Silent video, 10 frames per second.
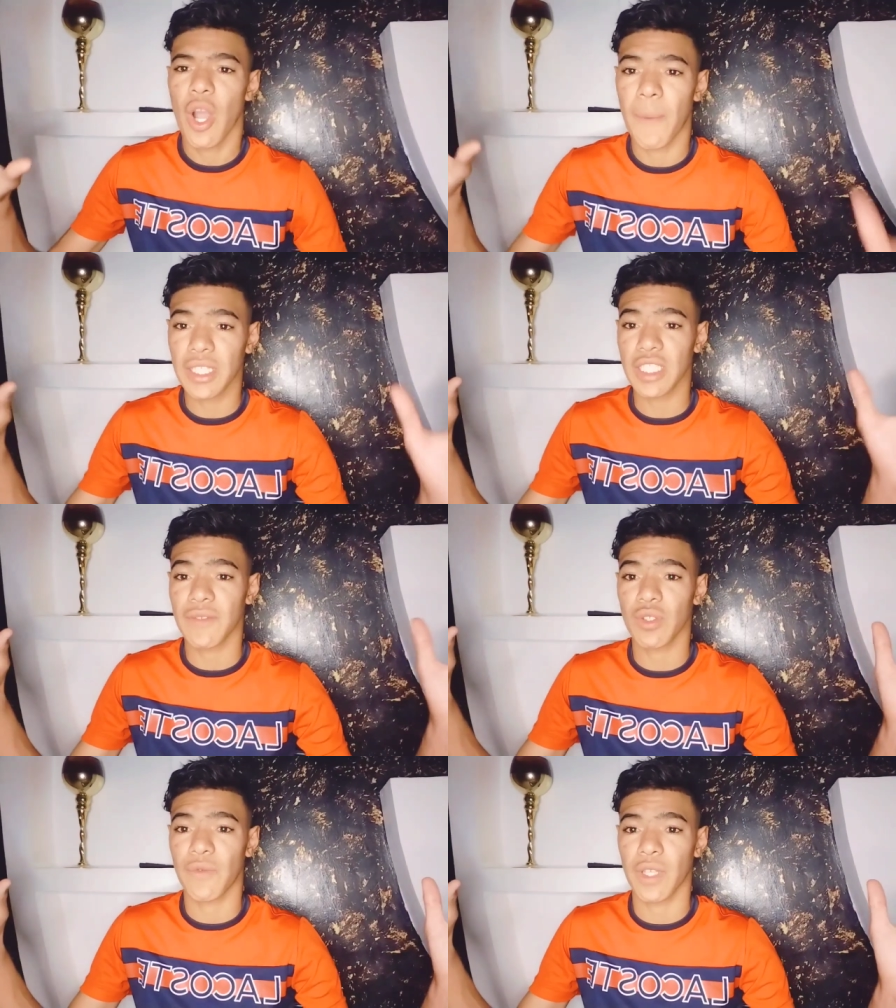بارطاج
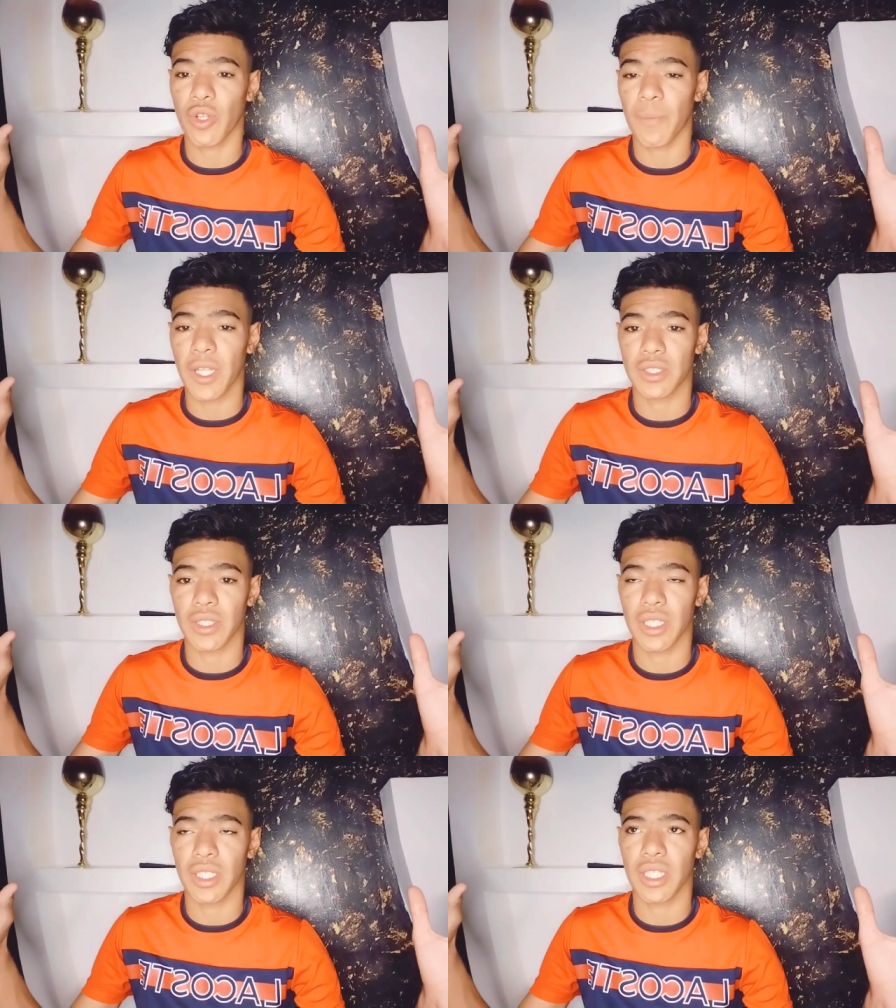الفيديو في جروبات
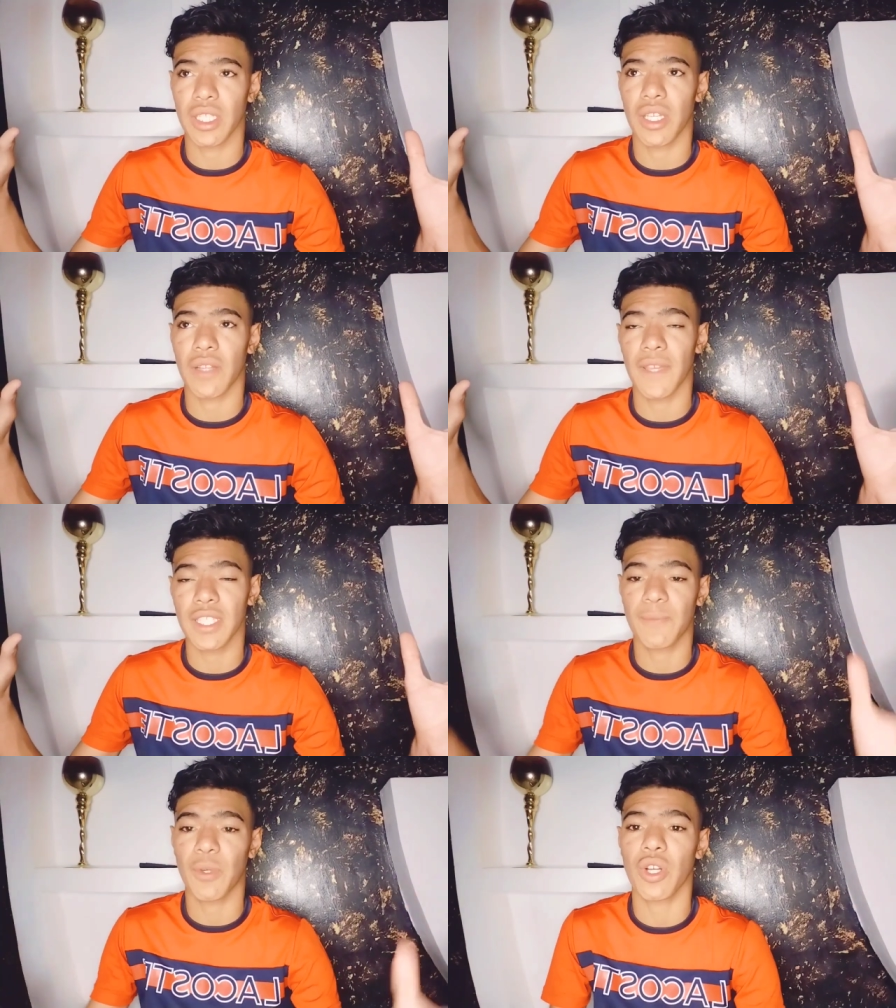آه،
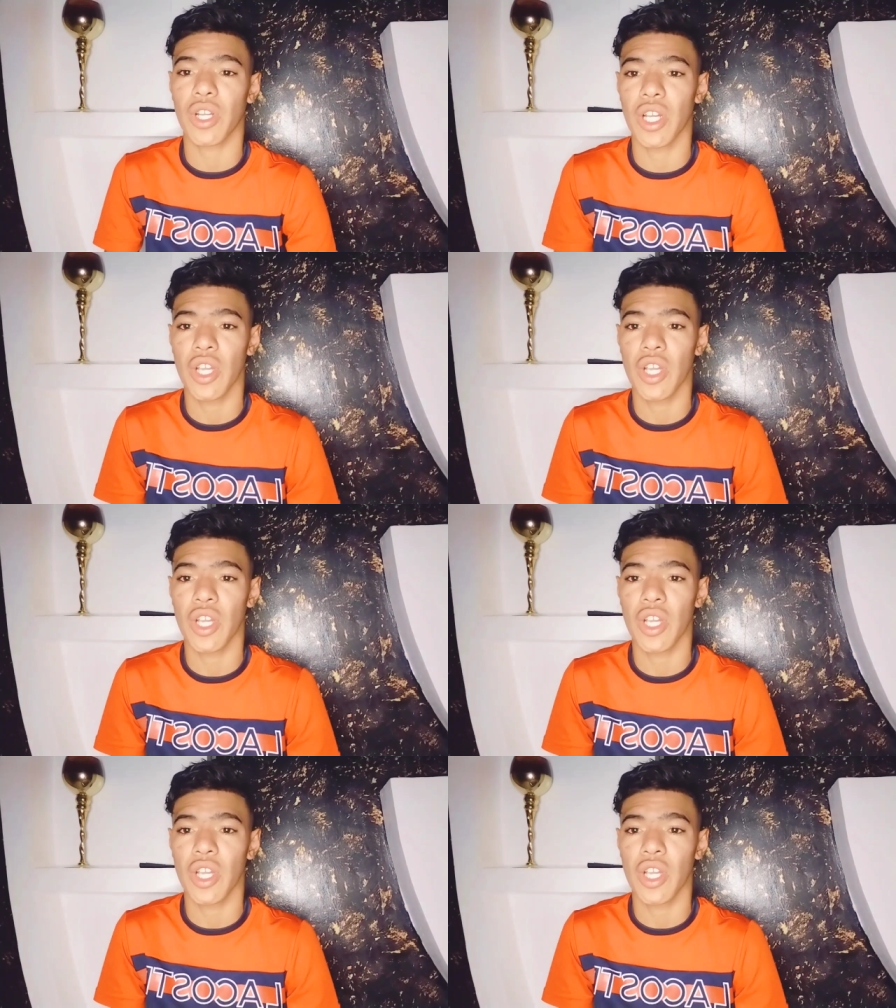فيسبوك